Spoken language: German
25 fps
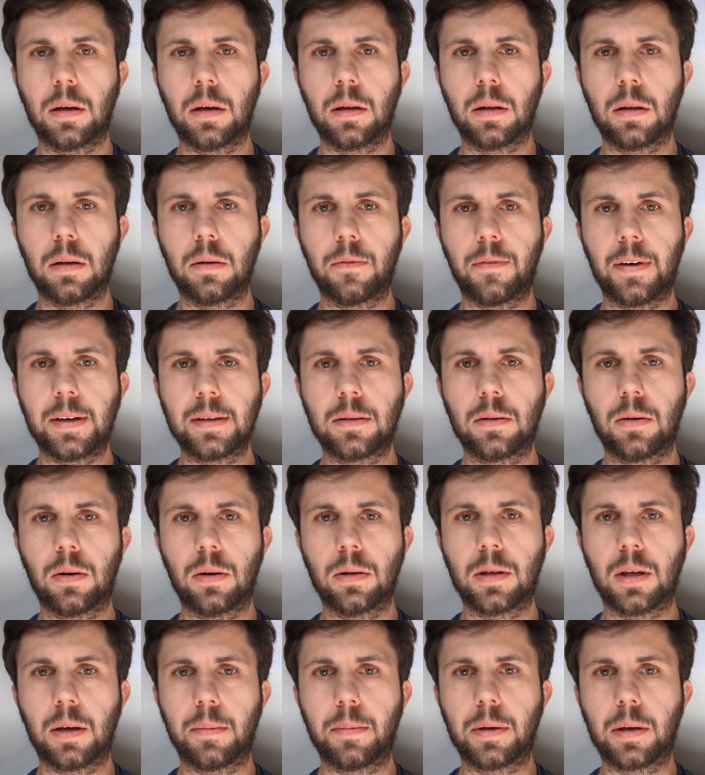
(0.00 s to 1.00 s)
In
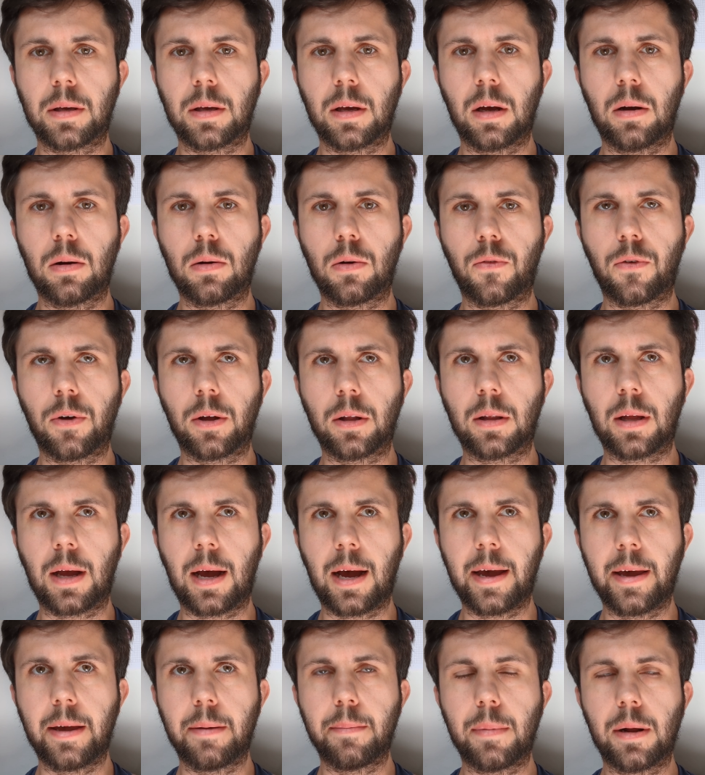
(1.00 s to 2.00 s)
Westerholz habe ich ja ungefähr
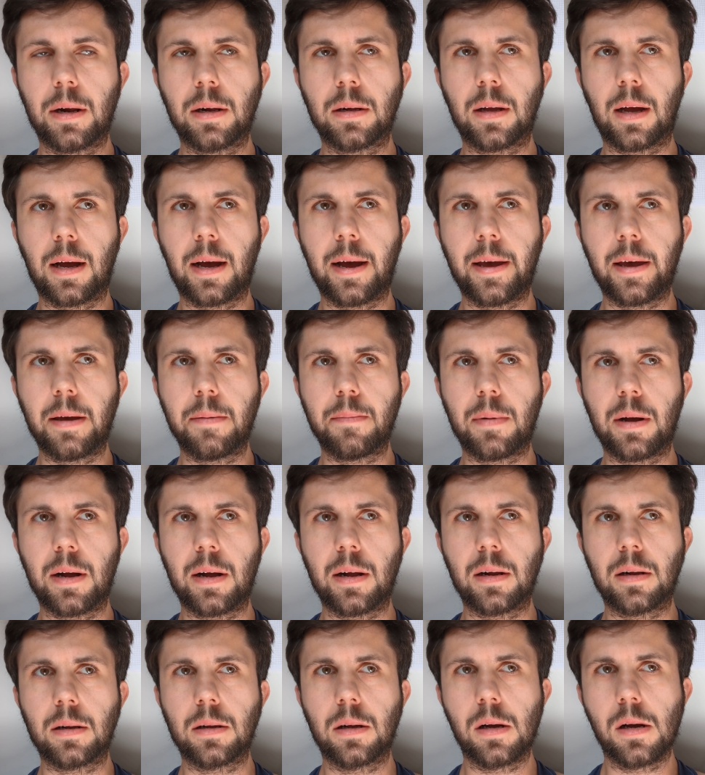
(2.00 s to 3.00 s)
3 mal 3
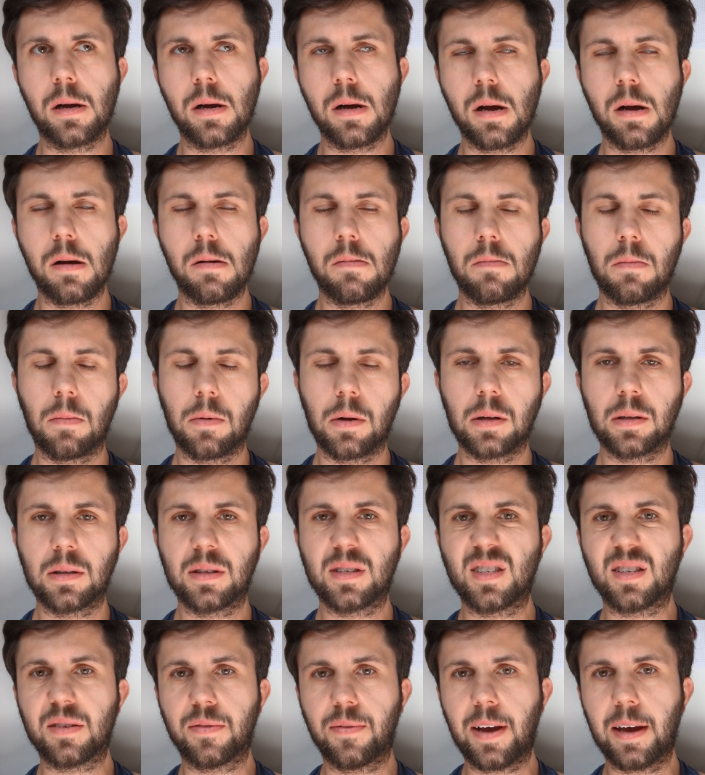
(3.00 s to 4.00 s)
mal
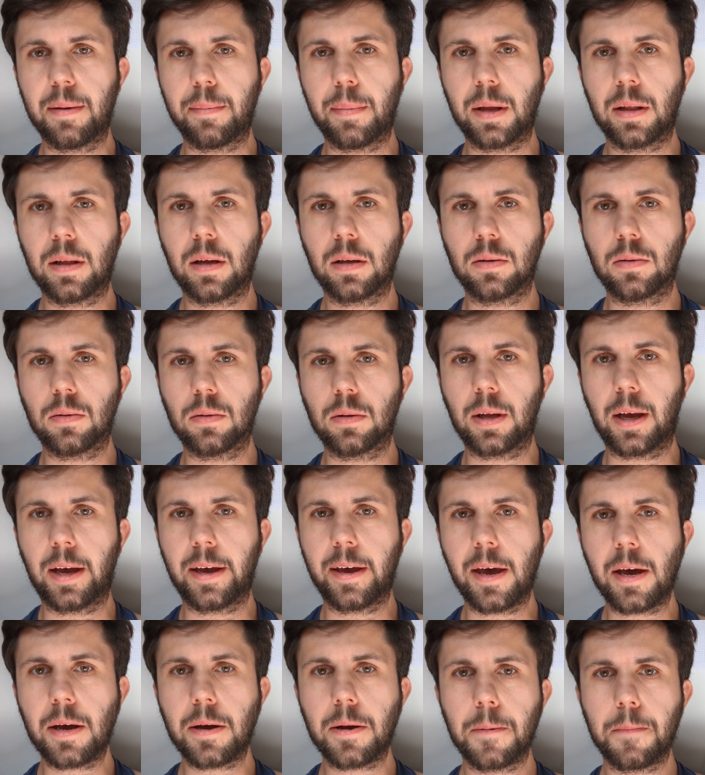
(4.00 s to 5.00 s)
2 Meter, so ein
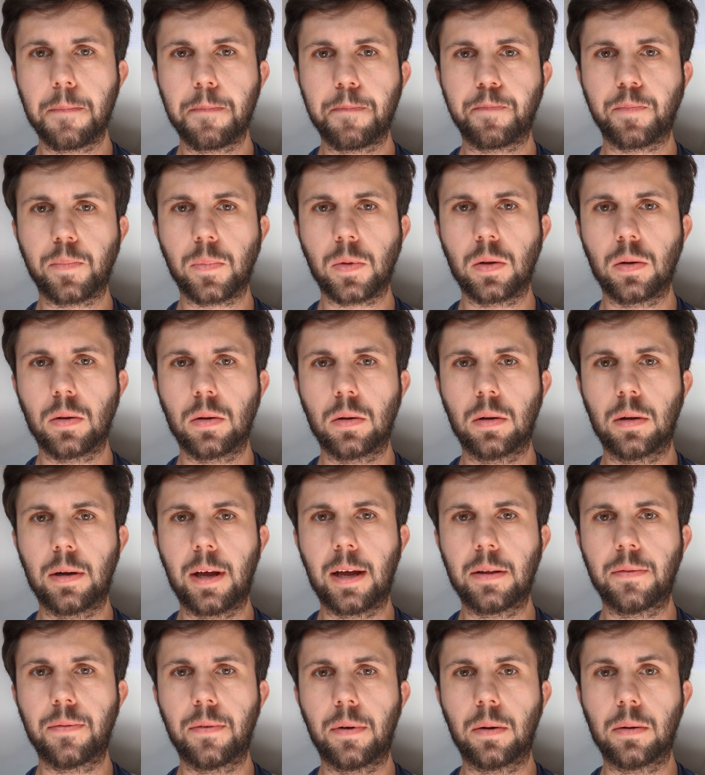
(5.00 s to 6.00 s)
Dreieck in
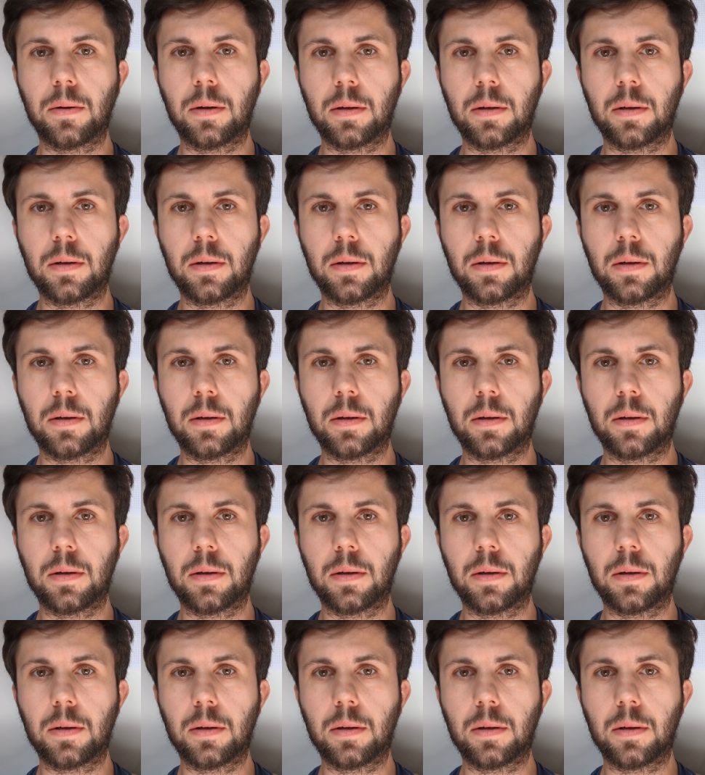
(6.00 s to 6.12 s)
etwa.